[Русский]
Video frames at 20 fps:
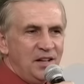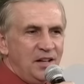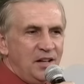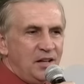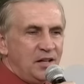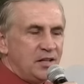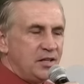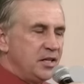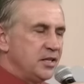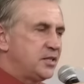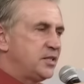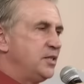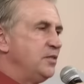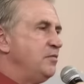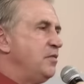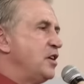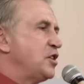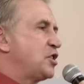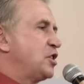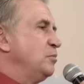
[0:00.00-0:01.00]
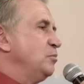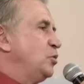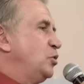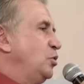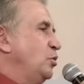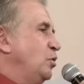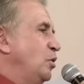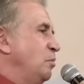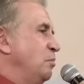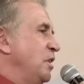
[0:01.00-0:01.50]
Если в вашем
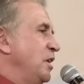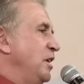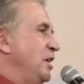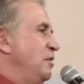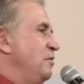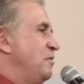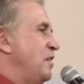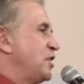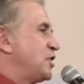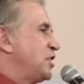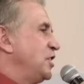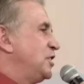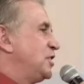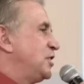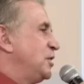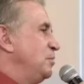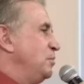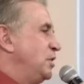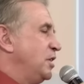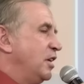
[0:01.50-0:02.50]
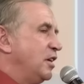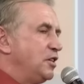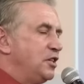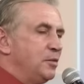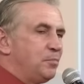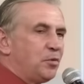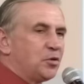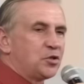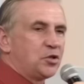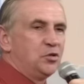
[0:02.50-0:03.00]
доме или в вашей семье
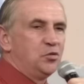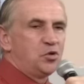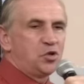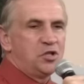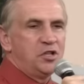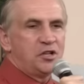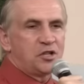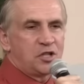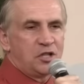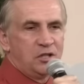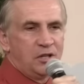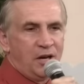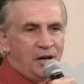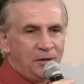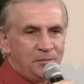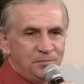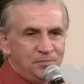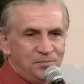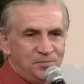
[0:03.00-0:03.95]
непослушная жена –